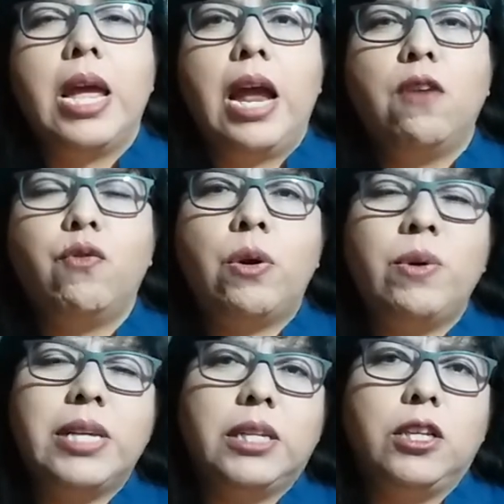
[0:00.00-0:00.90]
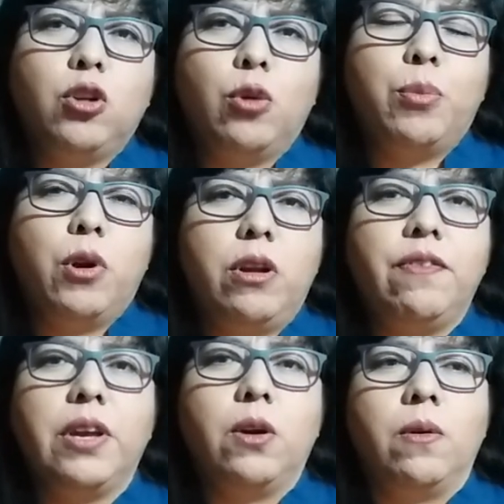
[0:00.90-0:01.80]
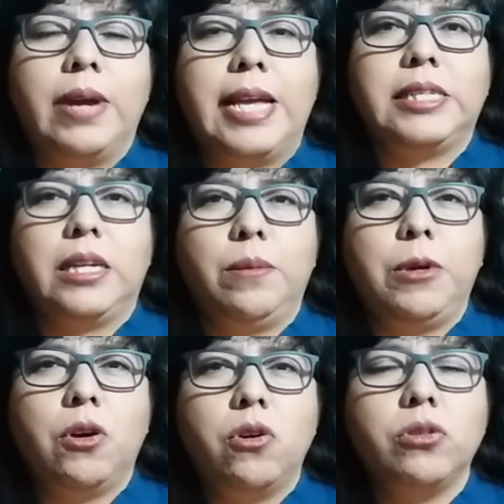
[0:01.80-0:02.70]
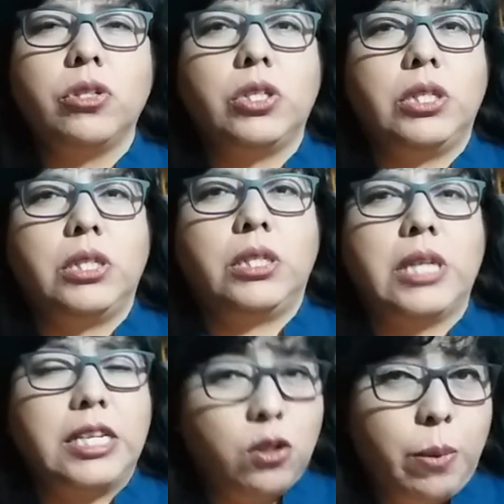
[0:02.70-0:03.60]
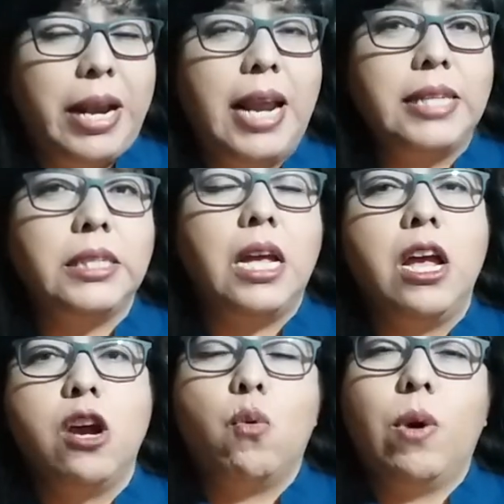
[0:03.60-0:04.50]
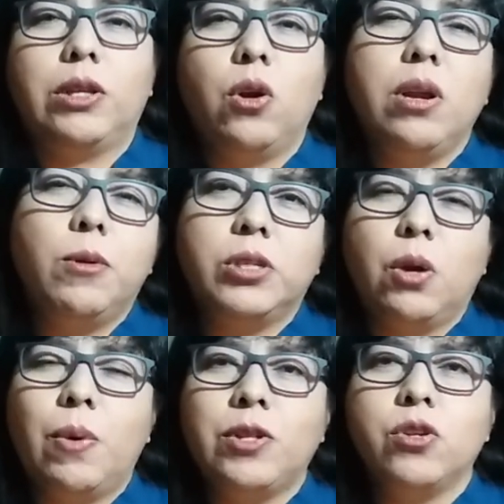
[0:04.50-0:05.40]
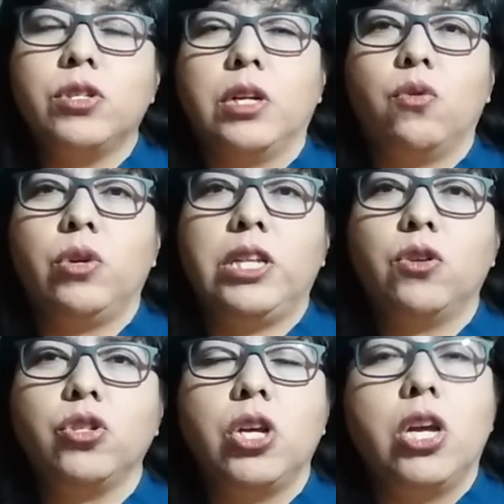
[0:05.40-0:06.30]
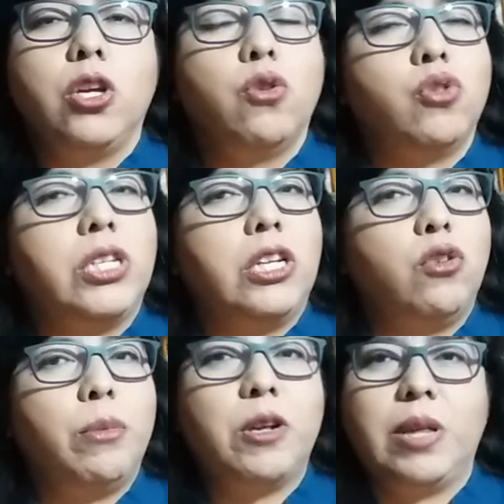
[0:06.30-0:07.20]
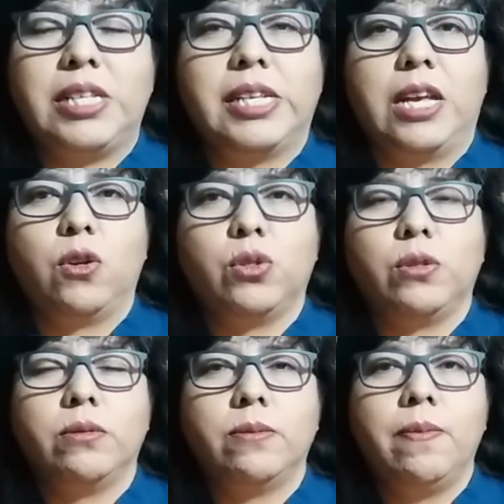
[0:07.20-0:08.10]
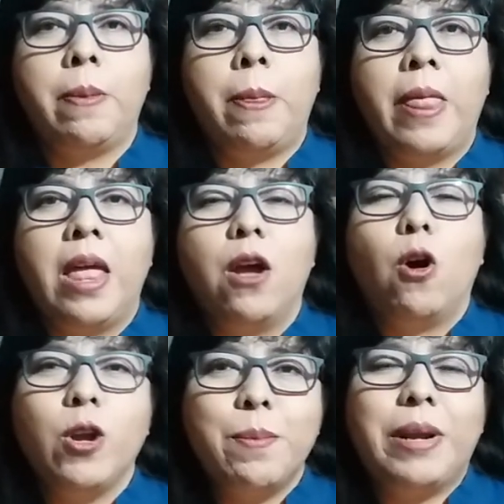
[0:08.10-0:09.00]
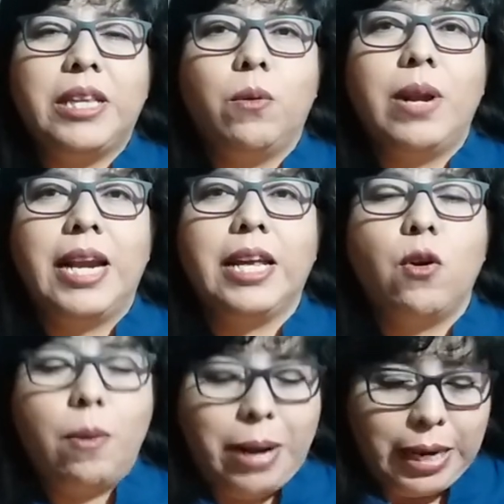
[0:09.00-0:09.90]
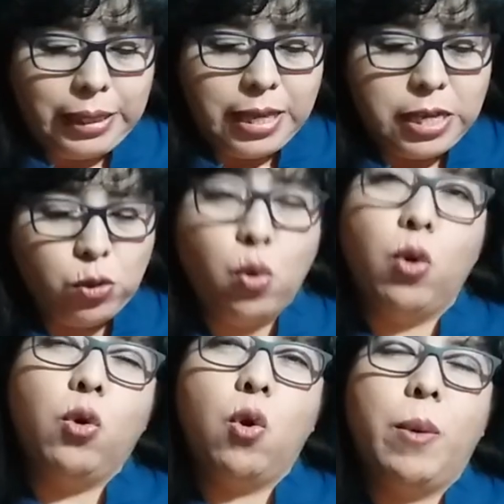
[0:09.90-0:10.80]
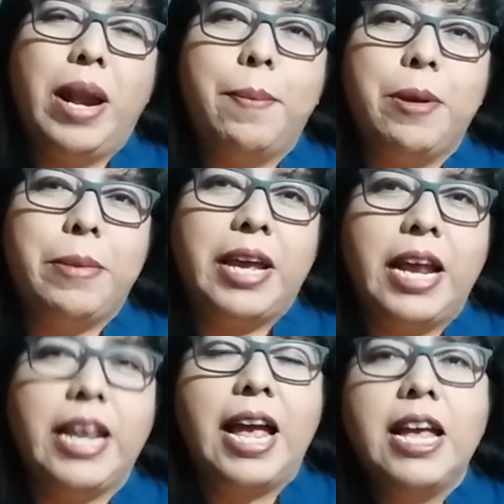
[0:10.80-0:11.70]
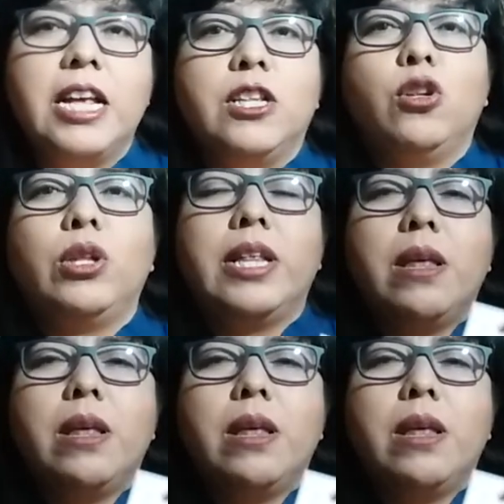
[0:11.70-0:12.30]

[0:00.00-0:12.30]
Él fue un escritor prolífico, escribió seis novelas, cuatro libros de cuentos de reunidos y un sinnúmero de ensayos. Hoy en particular quiero hablarte de su novela primigenia, Donde